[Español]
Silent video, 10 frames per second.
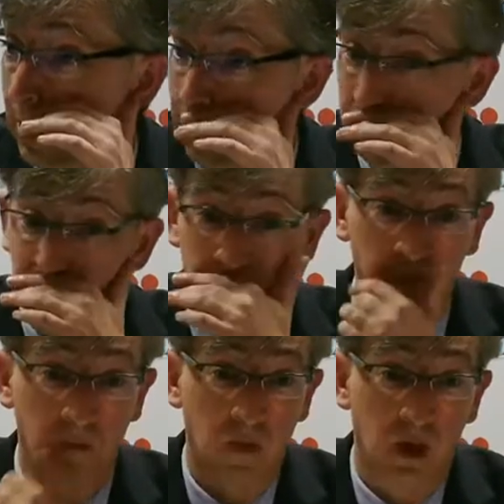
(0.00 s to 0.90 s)
¿no?
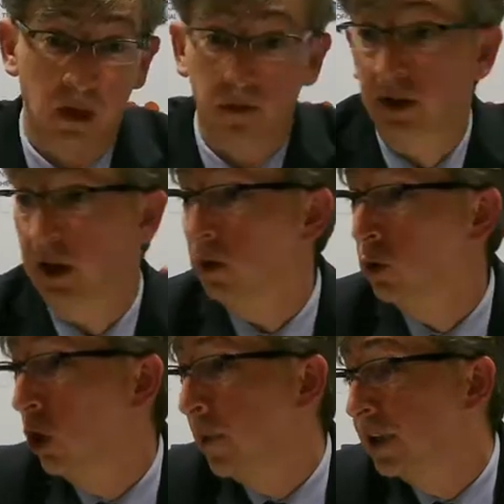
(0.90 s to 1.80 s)
Y
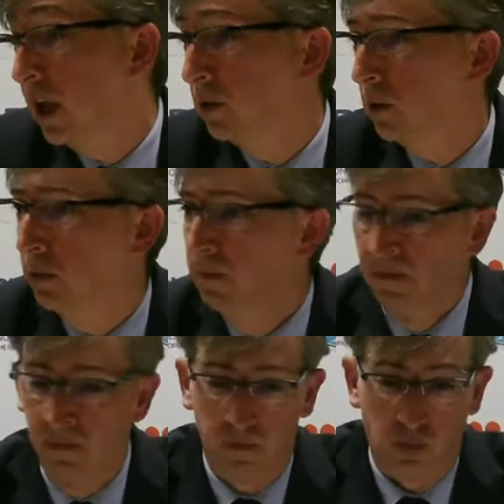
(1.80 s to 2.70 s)
metiendo y no metiendo,
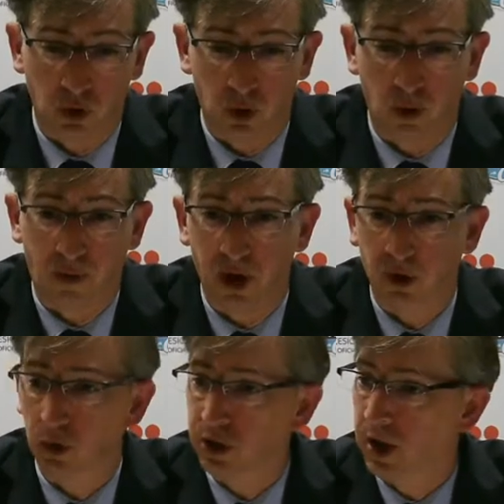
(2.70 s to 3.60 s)
pues lo
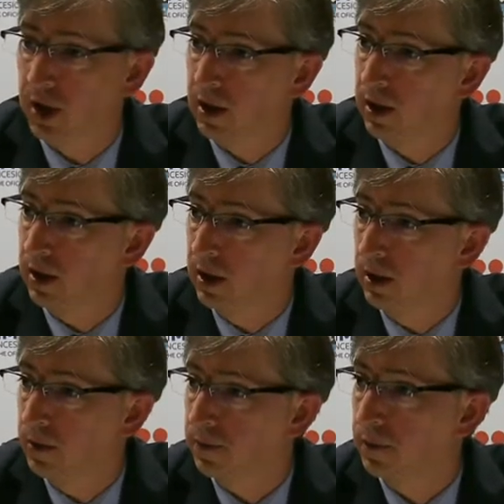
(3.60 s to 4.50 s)
cierto es
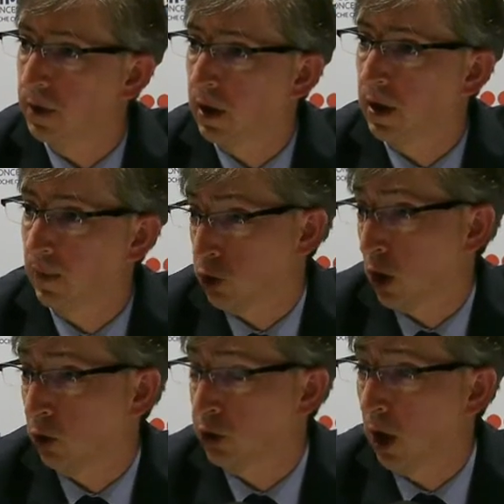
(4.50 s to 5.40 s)
que, que, hemos
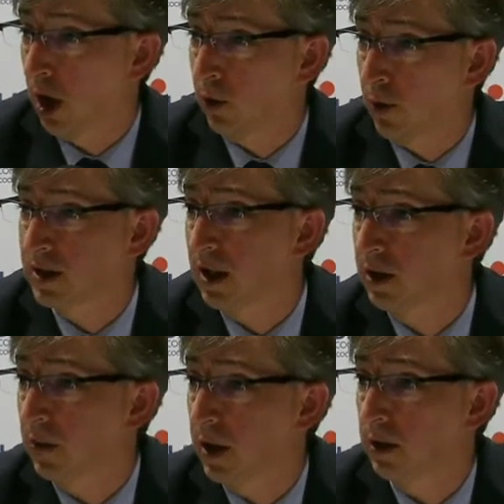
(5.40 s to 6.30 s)
encontrado el aro
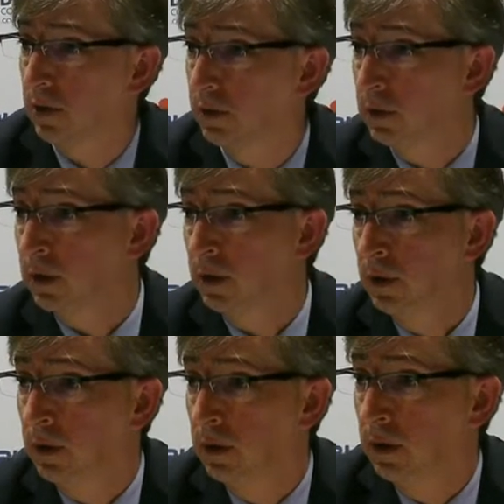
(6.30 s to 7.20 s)
bastante bien. ¿no?
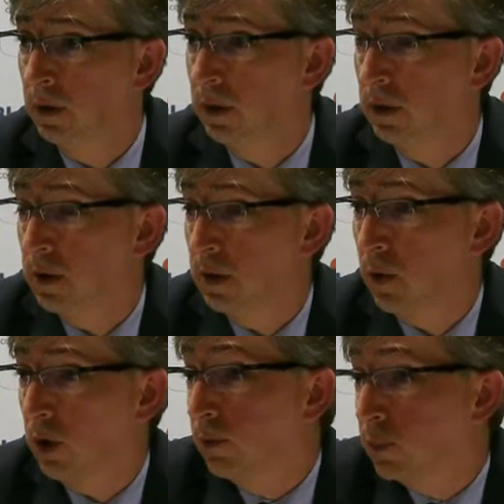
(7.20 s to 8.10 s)
Y
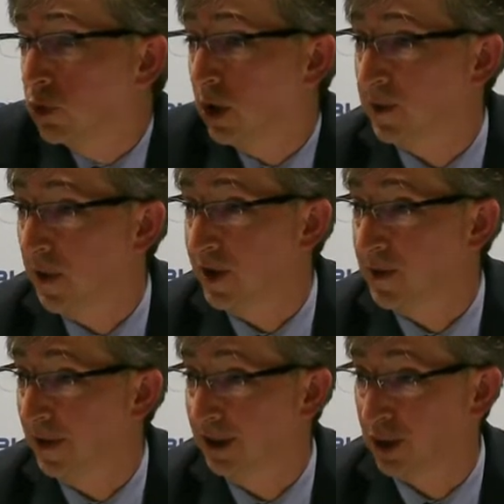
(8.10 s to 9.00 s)
bueno, pues unas veces
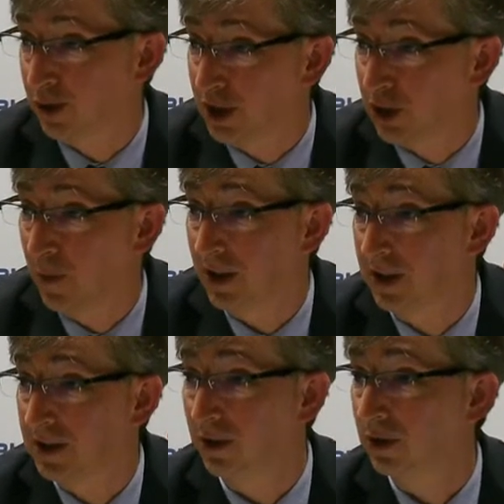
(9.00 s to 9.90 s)
metes y otras no
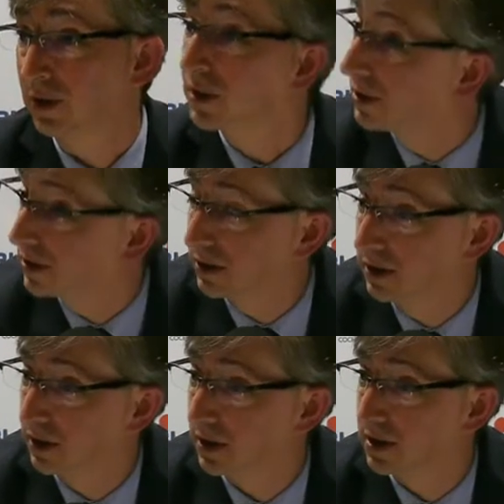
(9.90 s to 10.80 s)
metes. ¿no?
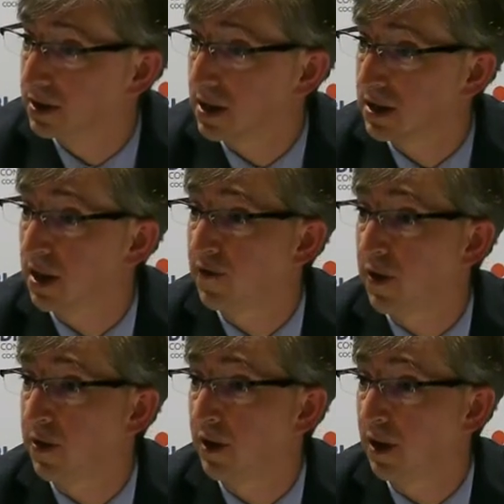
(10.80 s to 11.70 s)
Es, es
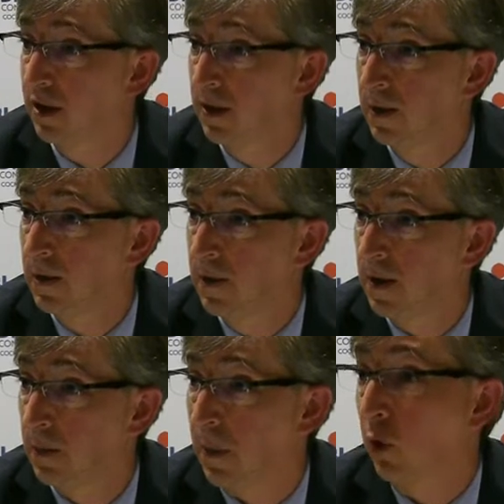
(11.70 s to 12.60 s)
difícil
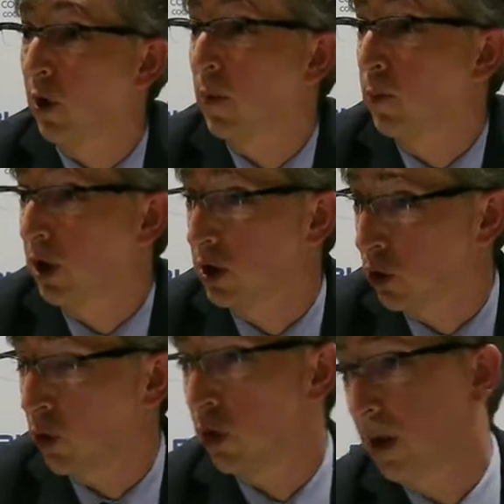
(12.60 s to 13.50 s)
en valorar porque
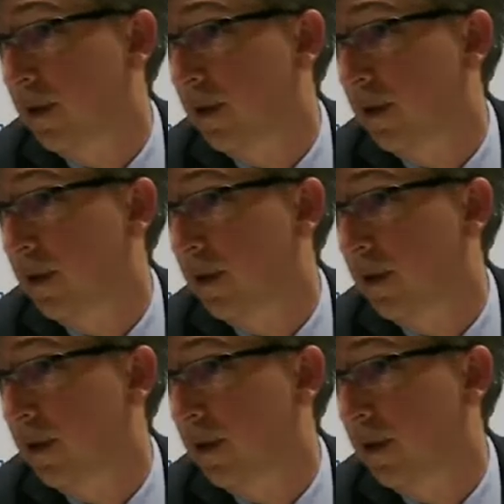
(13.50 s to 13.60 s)
eso ocurre a